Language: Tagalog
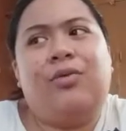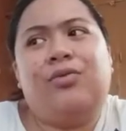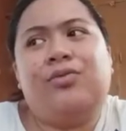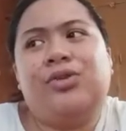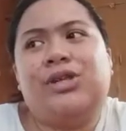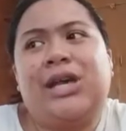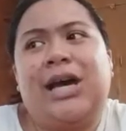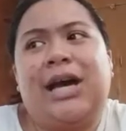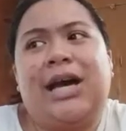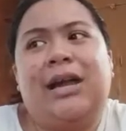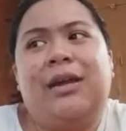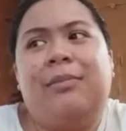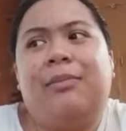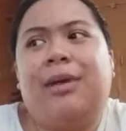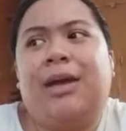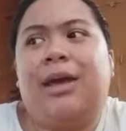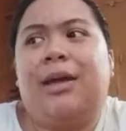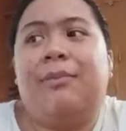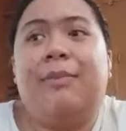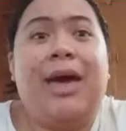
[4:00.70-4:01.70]
kung saan
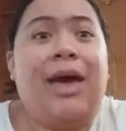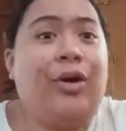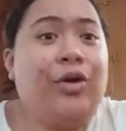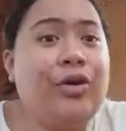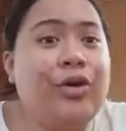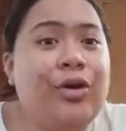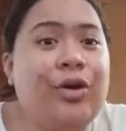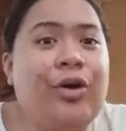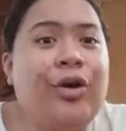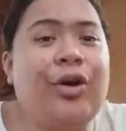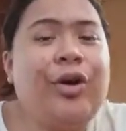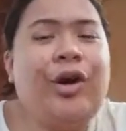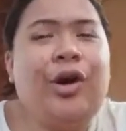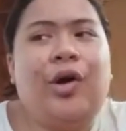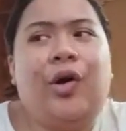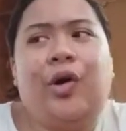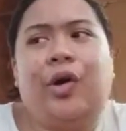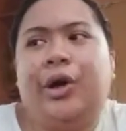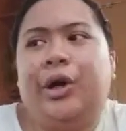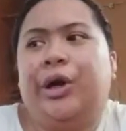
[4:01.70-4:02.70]
may, meron nun
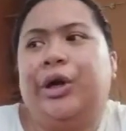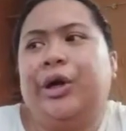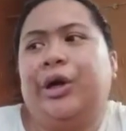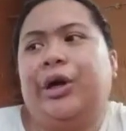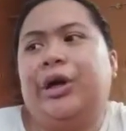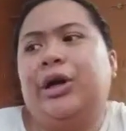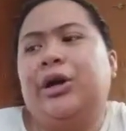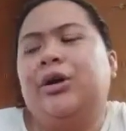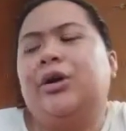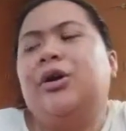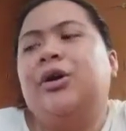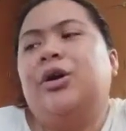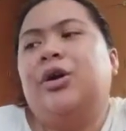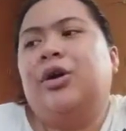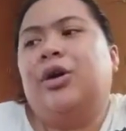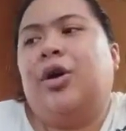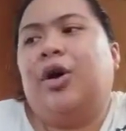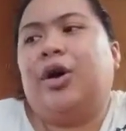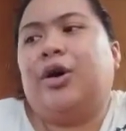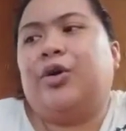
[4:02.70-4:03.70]
or
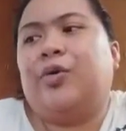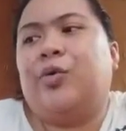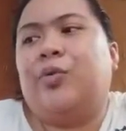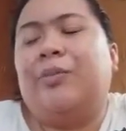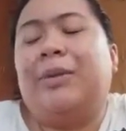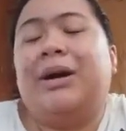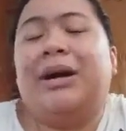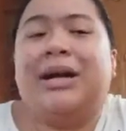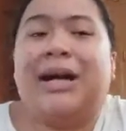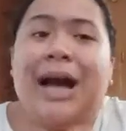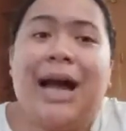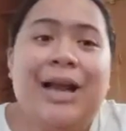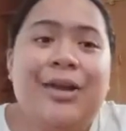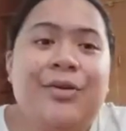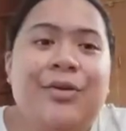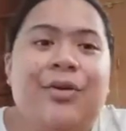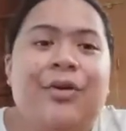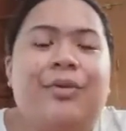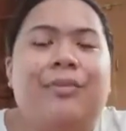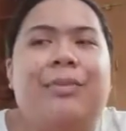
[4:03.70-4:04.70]
or kung
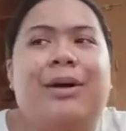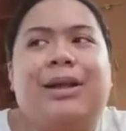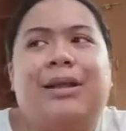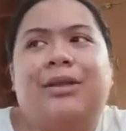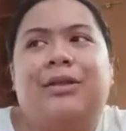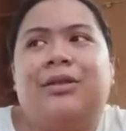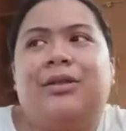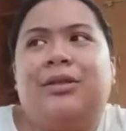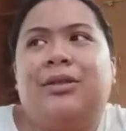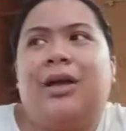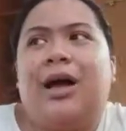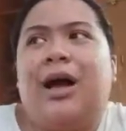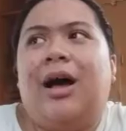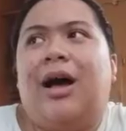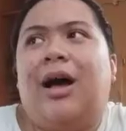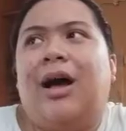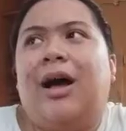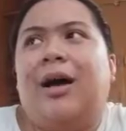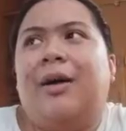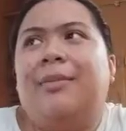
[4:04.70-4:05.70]
magkano but
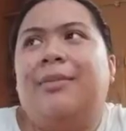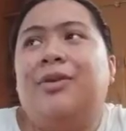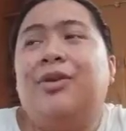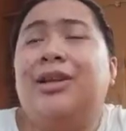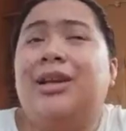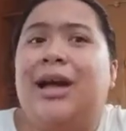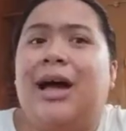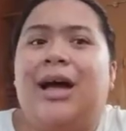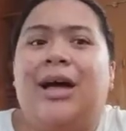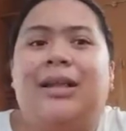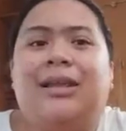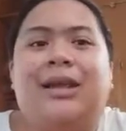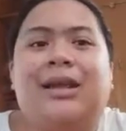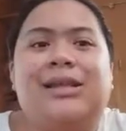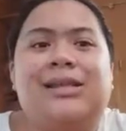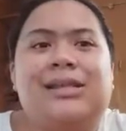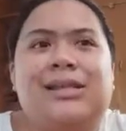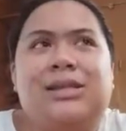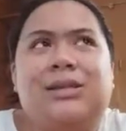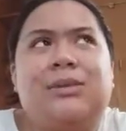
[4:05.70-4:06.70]
um, yun nga
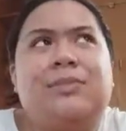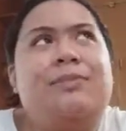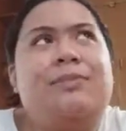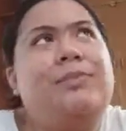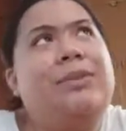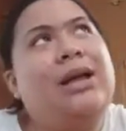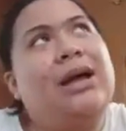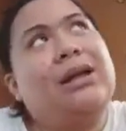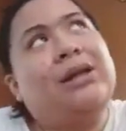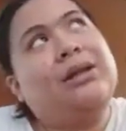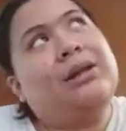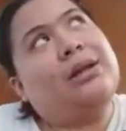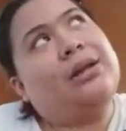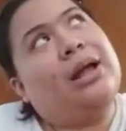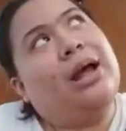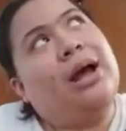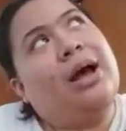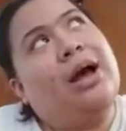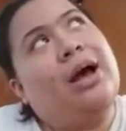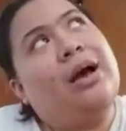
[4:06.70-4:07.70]
that's that
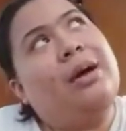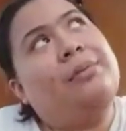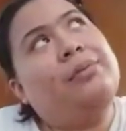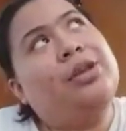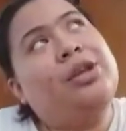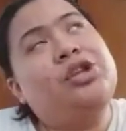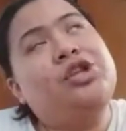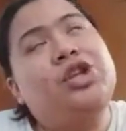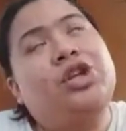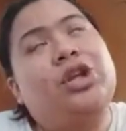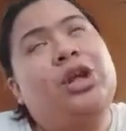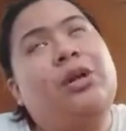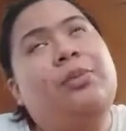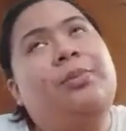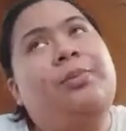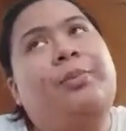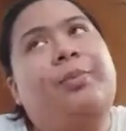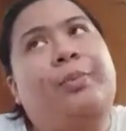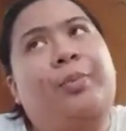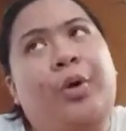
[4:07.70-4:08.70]
um, digital
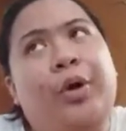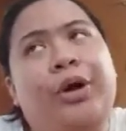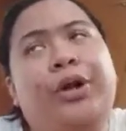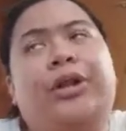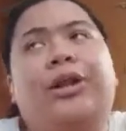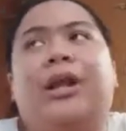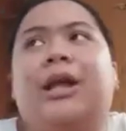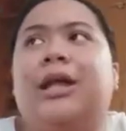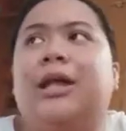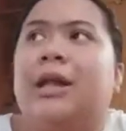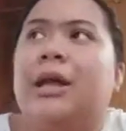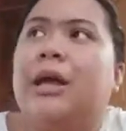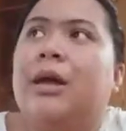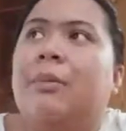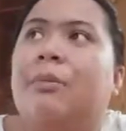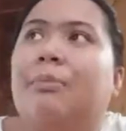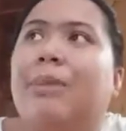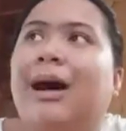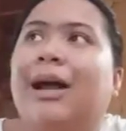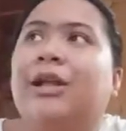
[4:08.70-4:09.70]
portrait
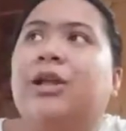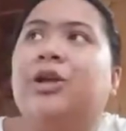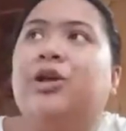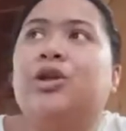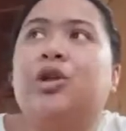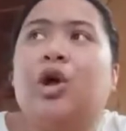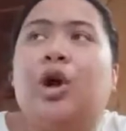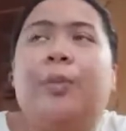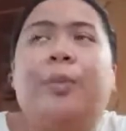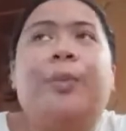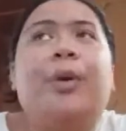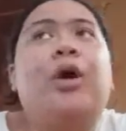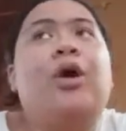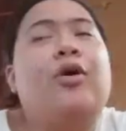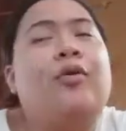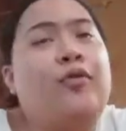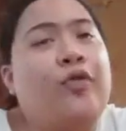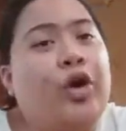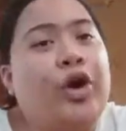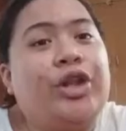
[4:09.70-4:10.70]
valued of
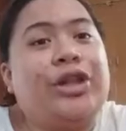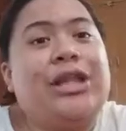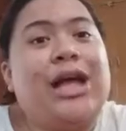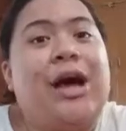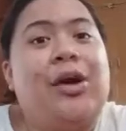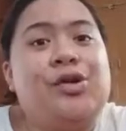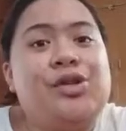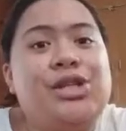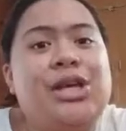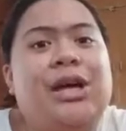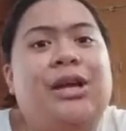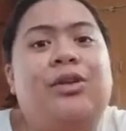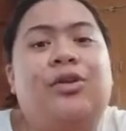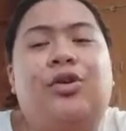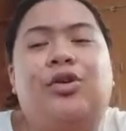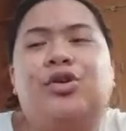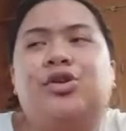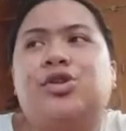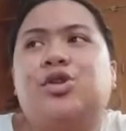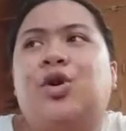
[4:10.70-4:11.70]
4,000
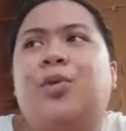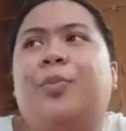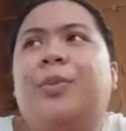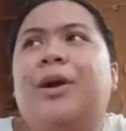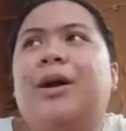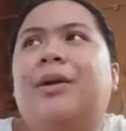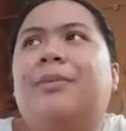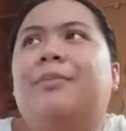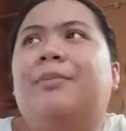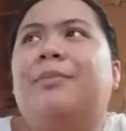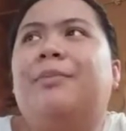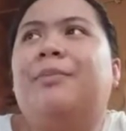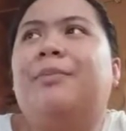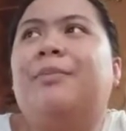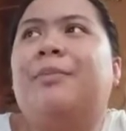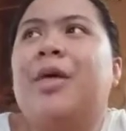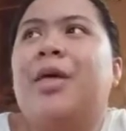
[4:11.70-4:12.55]
no sobrang